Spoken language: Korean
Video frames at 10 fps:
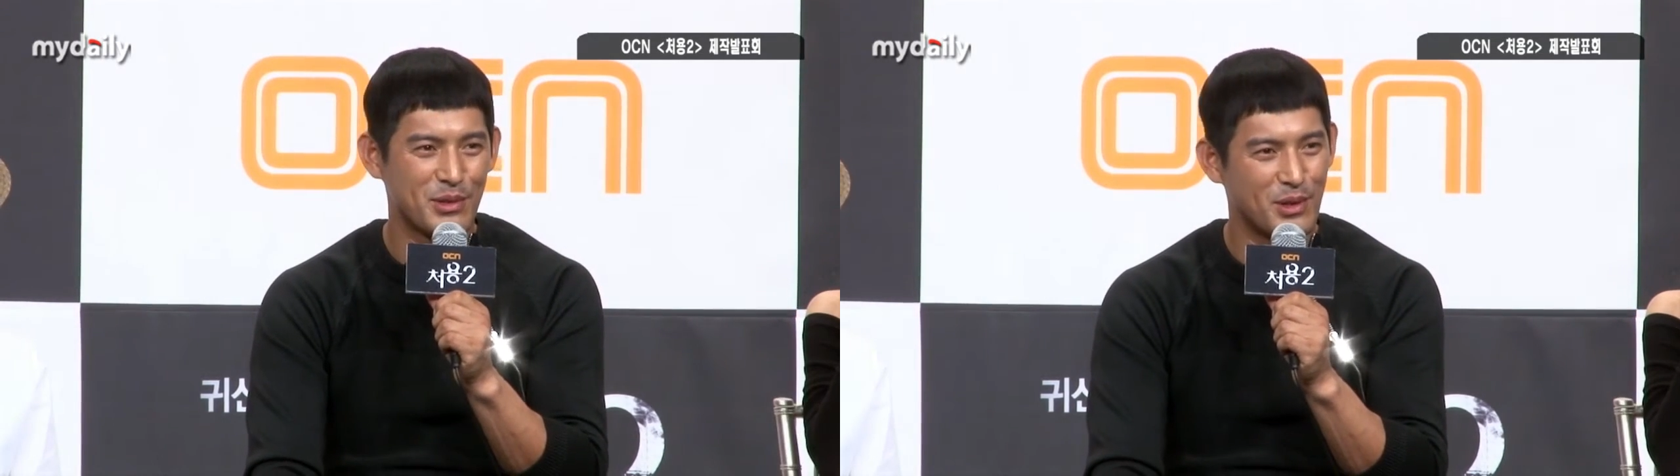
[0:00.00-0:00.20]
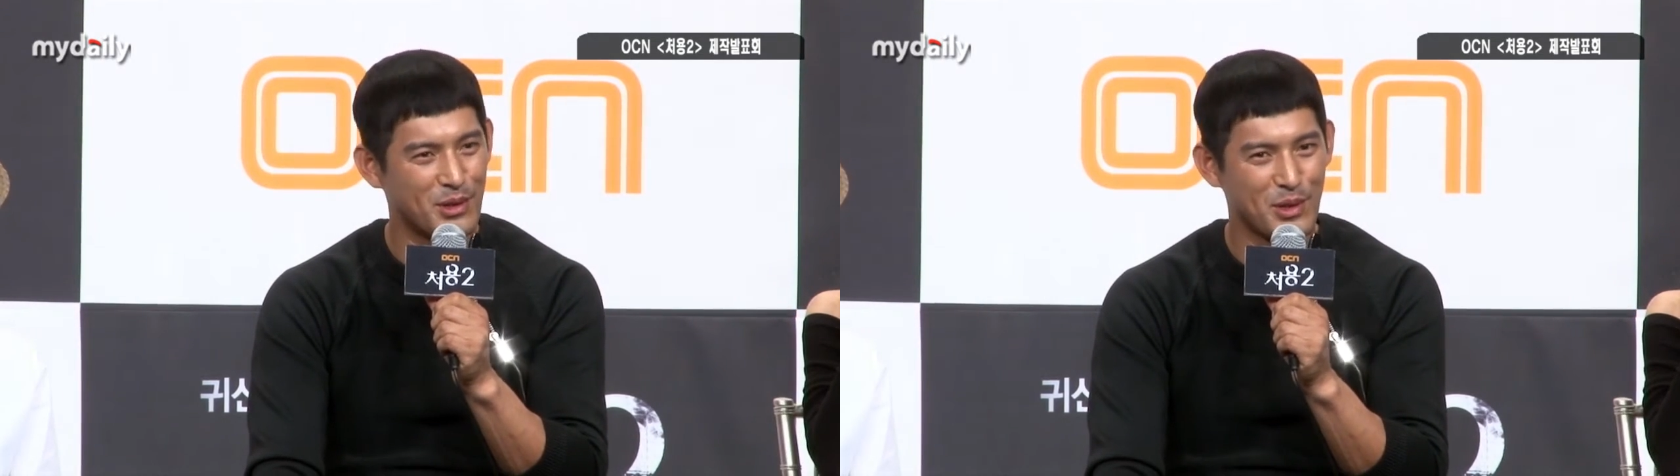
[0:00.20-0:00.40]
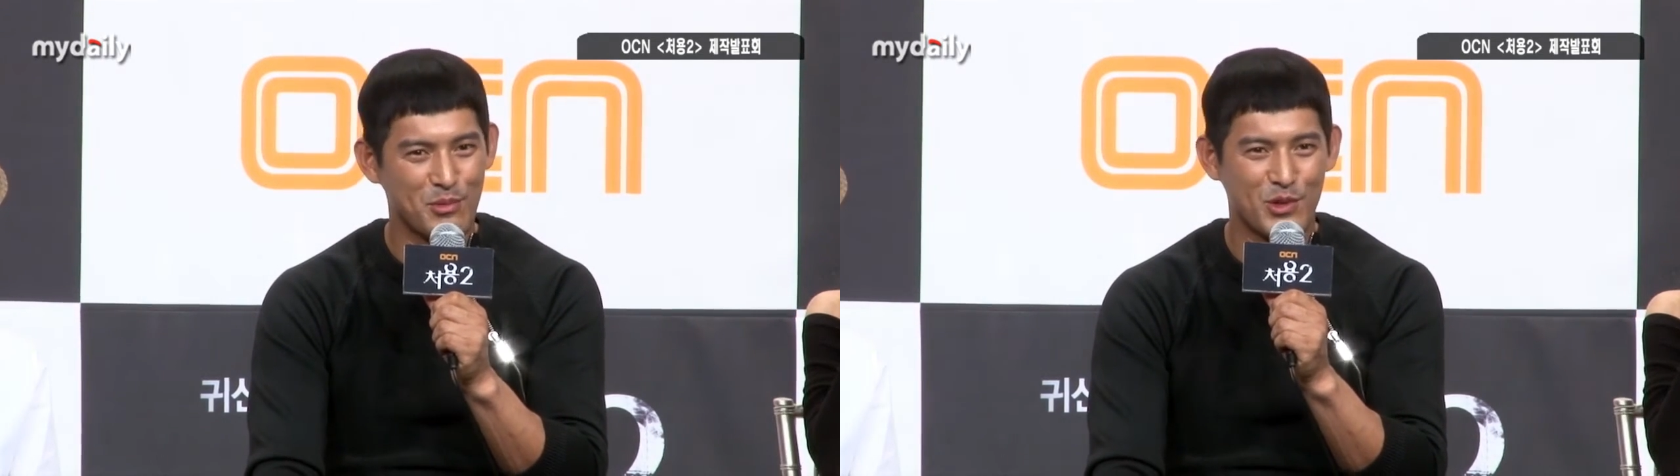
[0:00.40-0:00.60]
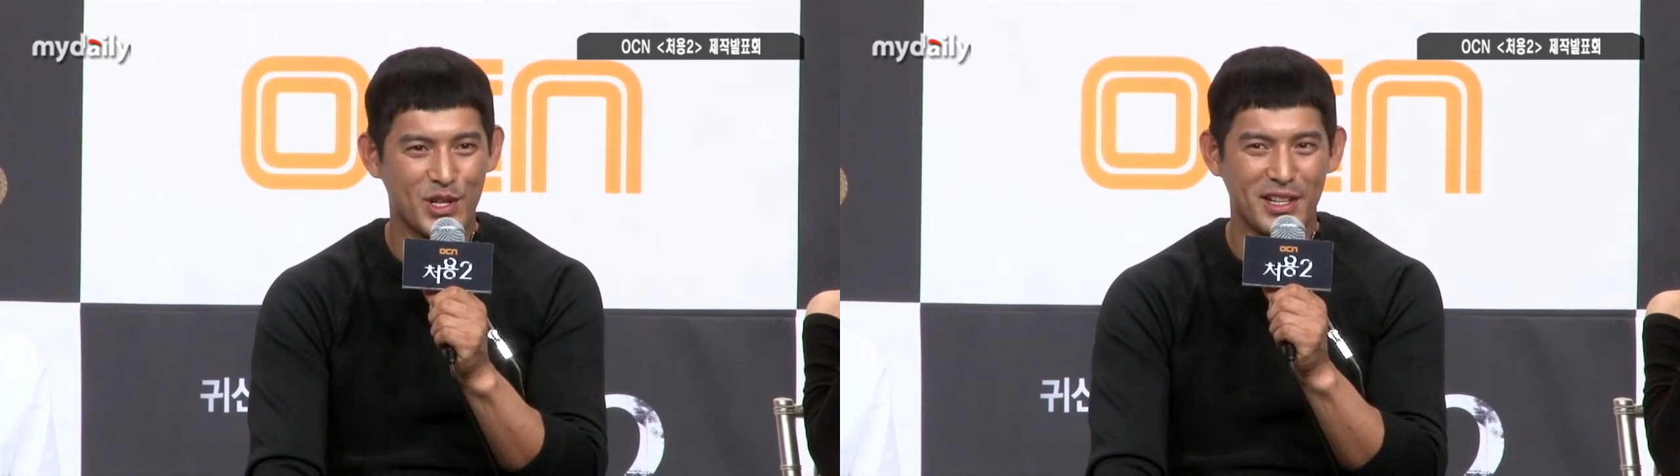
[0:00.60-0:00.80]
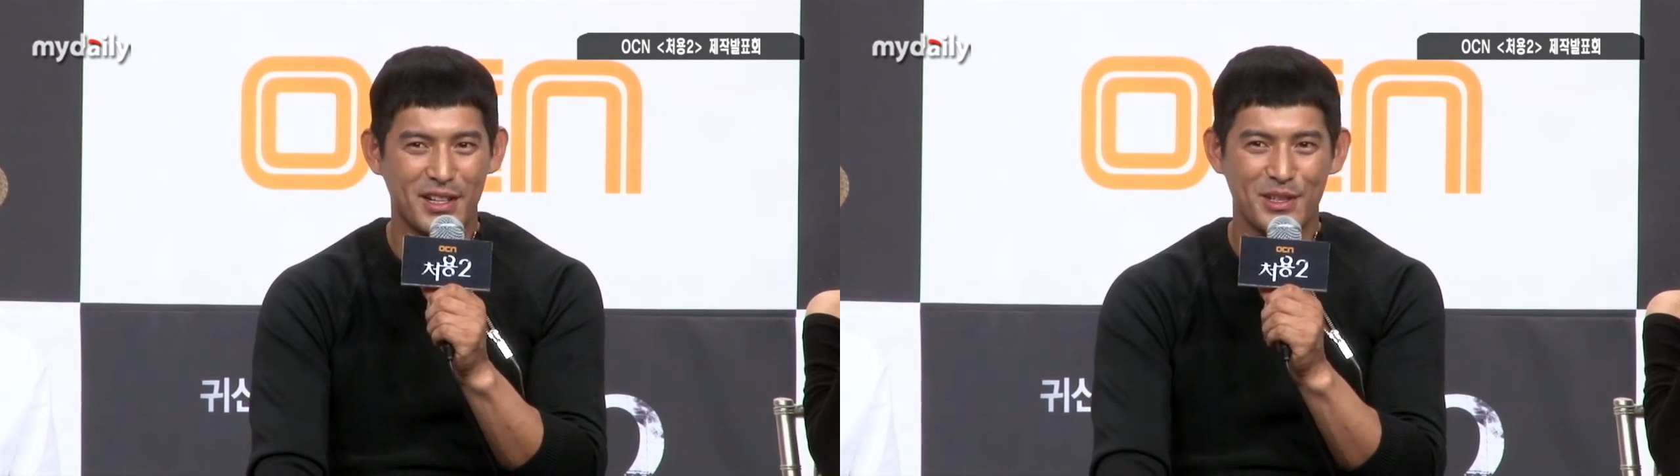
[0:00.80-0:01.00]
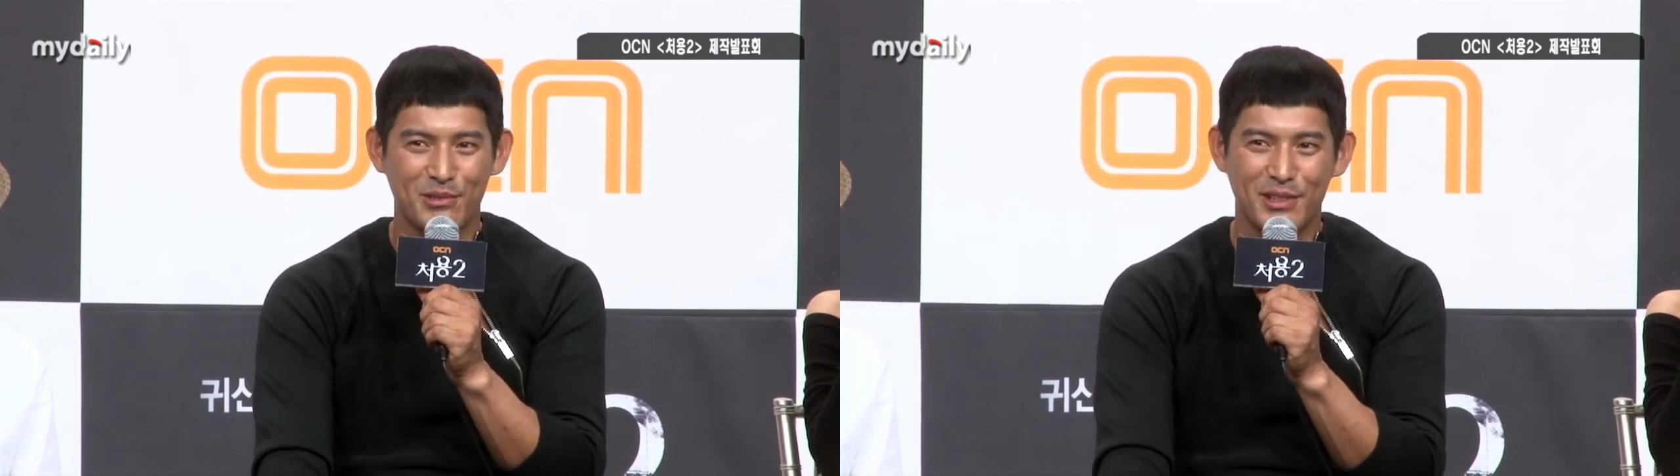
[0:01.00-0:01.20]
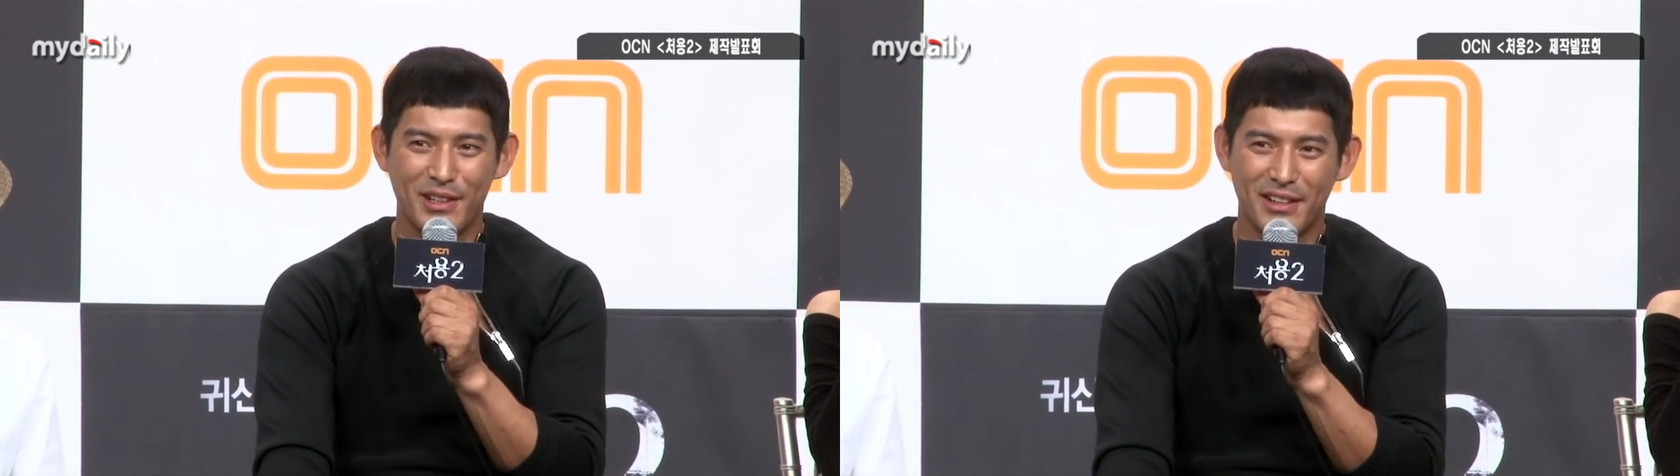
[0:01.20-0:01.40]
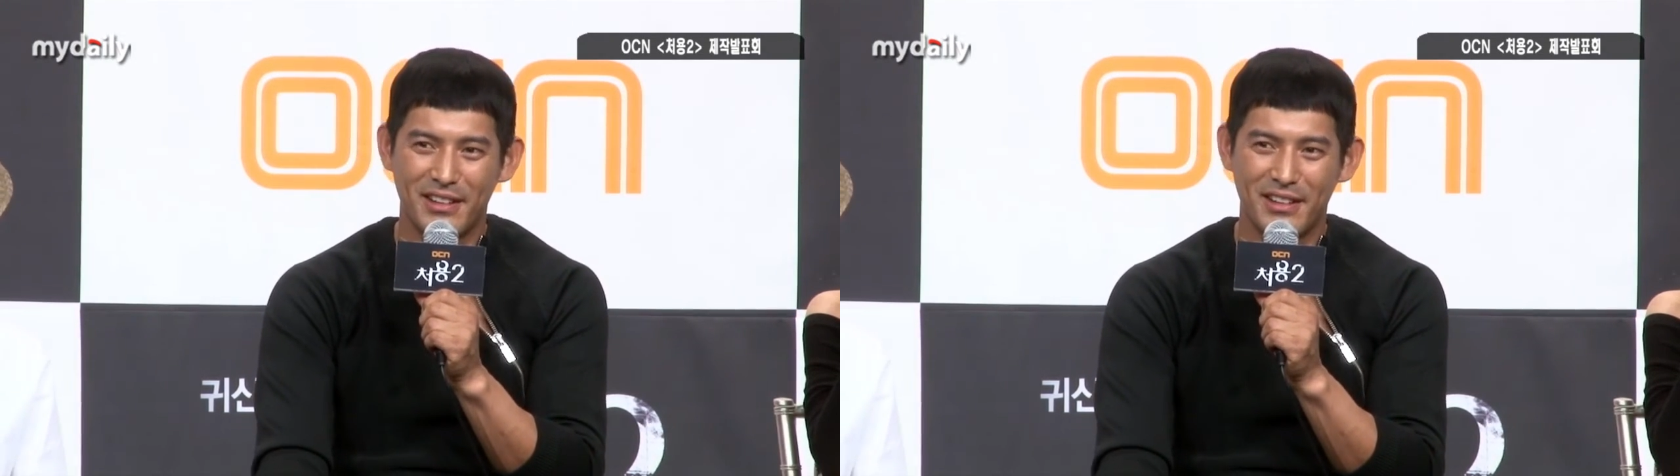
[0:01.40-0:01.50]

어, 너무 귀찮아가지고요.